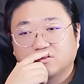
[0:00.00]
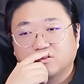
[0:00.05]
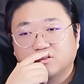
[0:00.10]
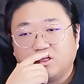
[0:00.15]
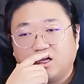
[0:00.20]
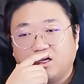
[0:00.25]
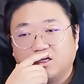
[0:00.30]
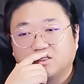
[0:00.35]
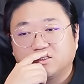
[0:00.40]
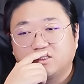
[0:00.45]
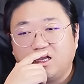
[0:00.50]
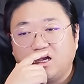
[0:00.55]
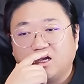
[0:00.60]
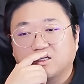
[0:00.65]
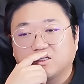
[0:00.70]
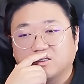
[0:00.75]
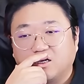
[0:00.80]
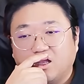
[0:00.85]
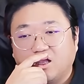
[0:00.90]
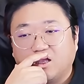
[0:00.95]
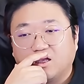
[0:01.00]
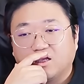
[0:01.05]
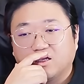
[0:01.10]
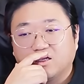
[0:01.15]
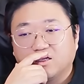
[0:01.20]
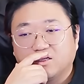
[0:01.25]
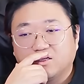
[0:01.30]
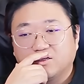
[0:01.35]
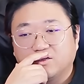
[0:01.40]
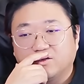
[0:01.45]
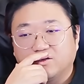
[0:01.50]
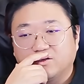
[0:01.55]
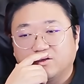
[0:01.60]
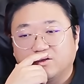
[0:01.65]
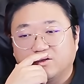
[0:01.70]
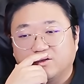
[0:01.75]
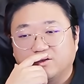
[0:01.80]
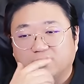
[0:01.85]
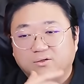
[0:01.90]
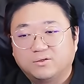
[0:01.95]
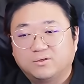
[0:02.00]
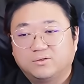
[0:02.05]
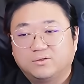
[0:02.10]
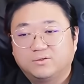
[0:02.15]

그냥, 그냥 그래. 어.